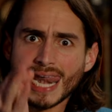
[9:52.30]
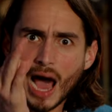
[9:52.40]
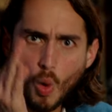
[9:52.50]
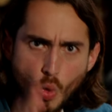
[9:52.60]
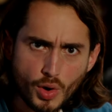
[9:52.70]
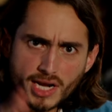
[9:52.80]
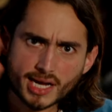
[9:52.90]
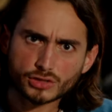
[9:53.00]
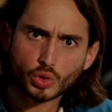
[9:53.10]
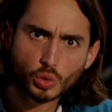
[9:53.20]
la
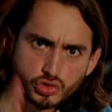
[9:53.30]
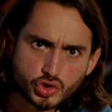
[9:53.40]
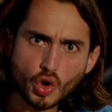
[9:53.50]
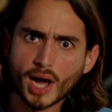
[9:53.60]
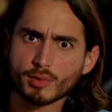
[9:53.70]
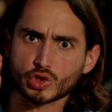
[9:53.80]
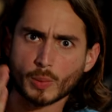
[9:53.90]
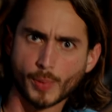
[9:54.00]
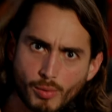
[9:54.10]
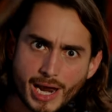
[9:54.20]
única solución a
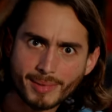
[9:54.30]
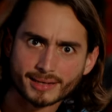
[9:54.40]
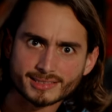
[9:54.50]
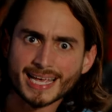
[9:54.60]
nuestros problemas.